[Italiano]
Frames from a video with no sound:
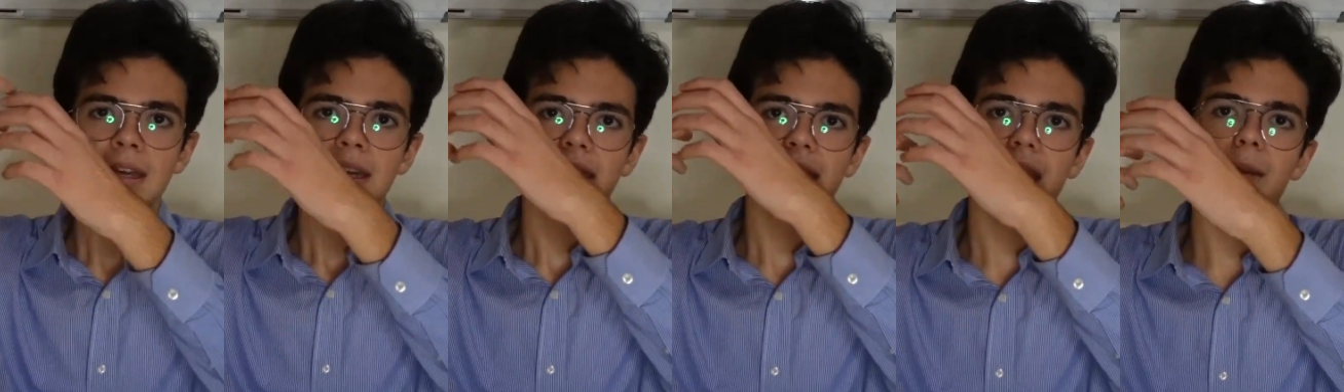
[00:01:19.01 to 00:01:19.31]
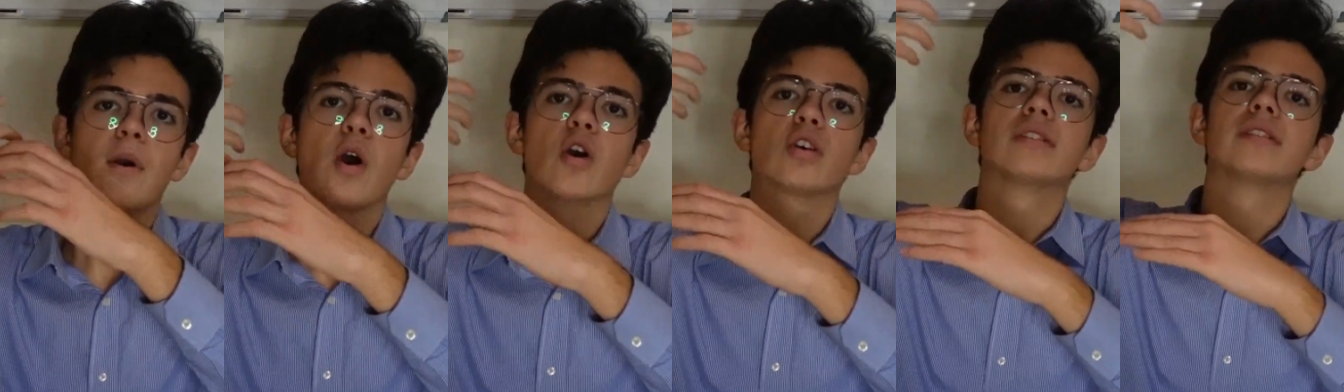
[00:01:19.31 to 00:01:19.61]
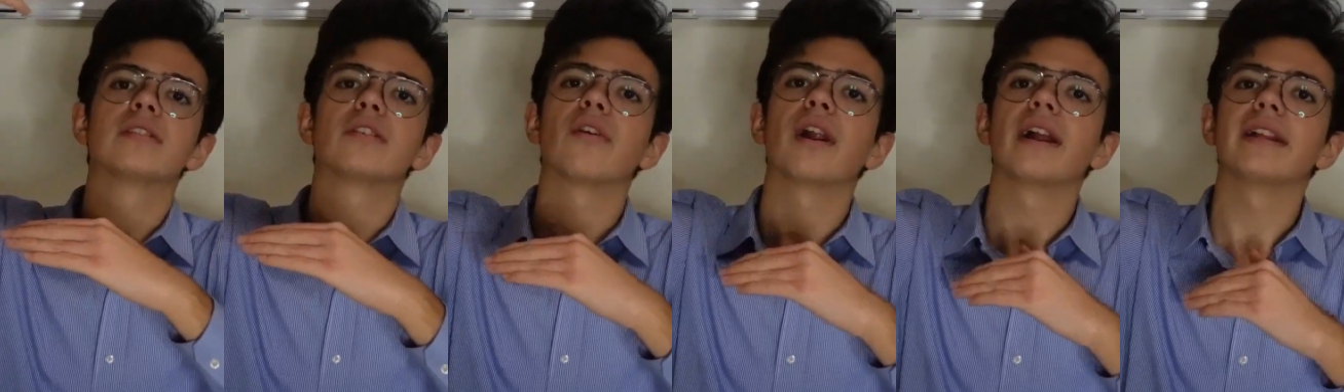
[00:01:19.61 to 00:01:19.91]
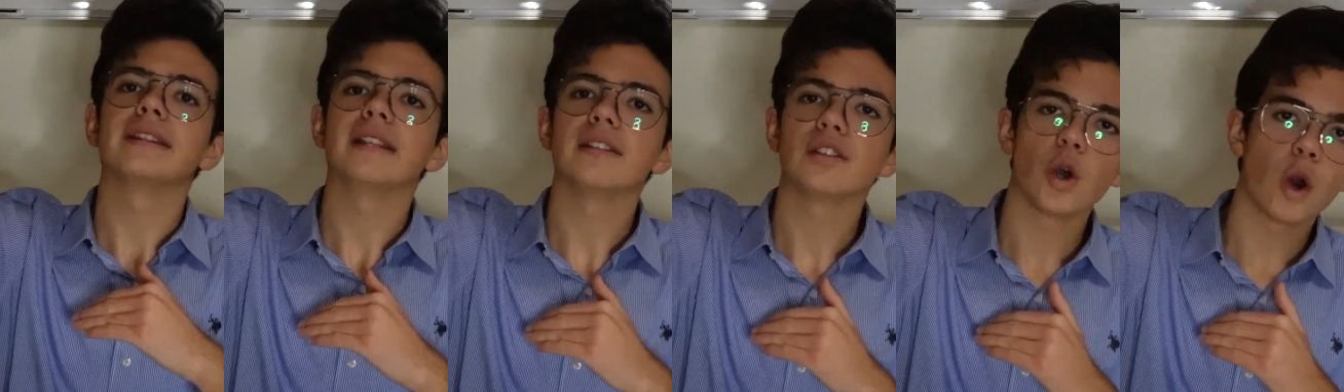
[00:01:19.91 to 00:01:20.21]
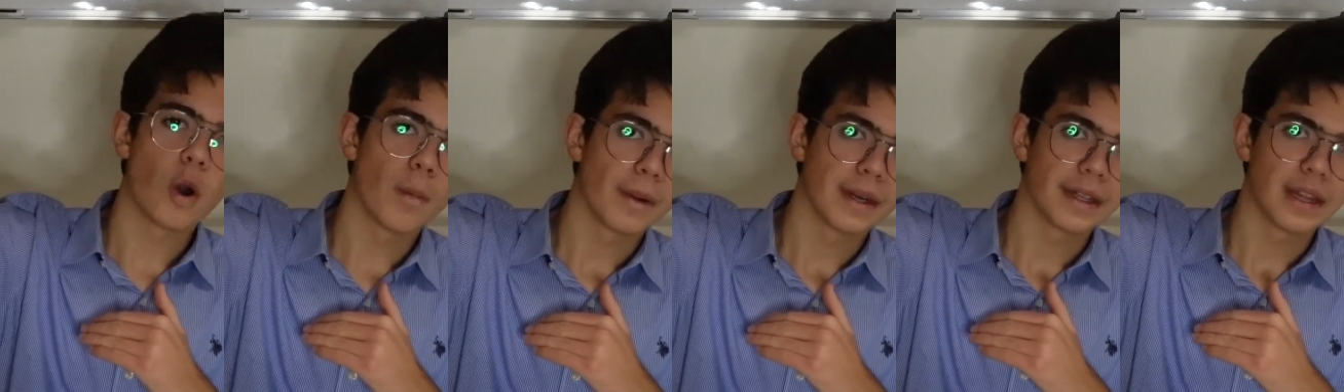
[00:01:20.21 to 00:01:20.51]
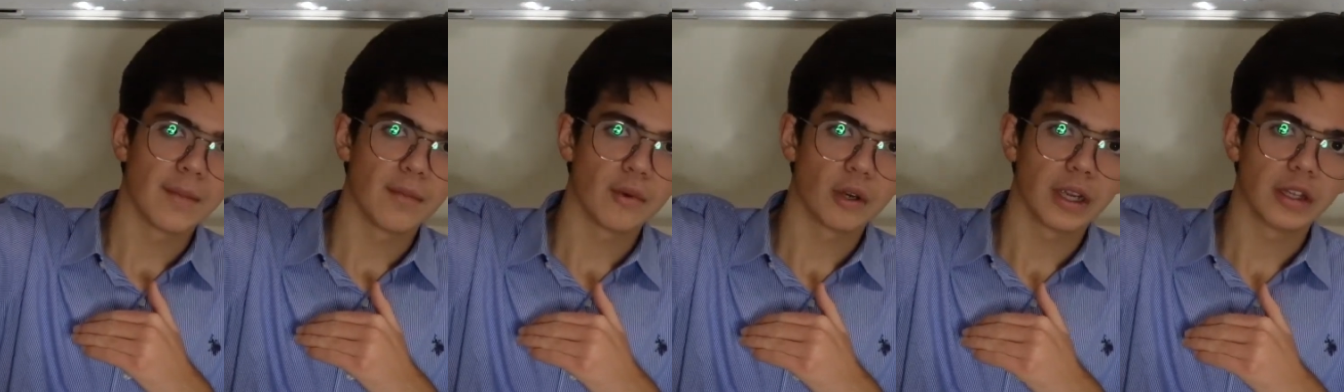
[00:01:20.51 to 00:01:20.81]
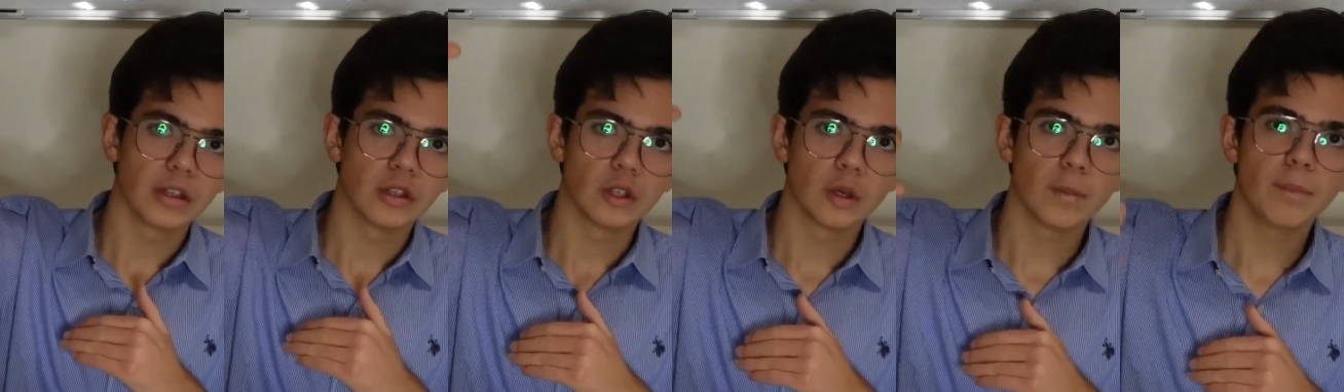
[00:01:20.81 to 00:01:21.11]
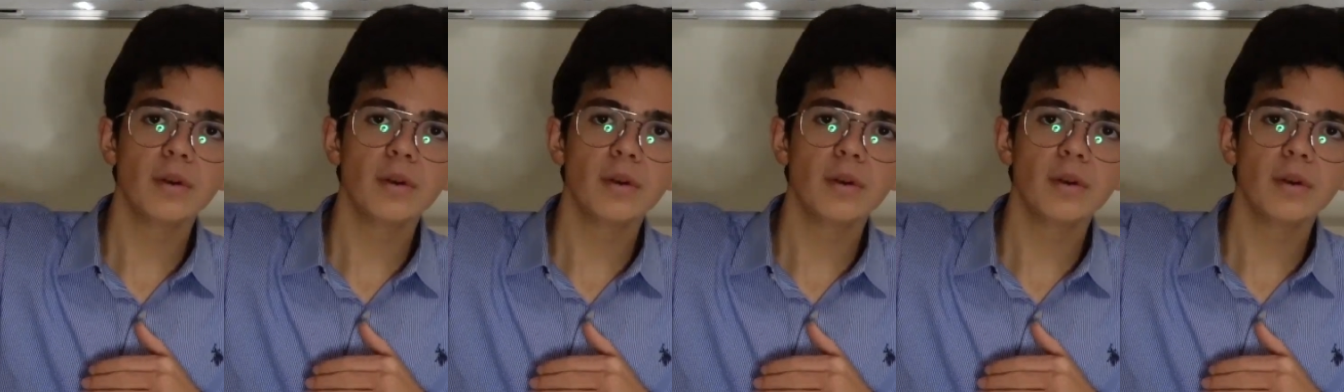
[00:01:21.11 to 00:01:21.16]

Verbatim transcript: che mostrano al di sopra del muretto.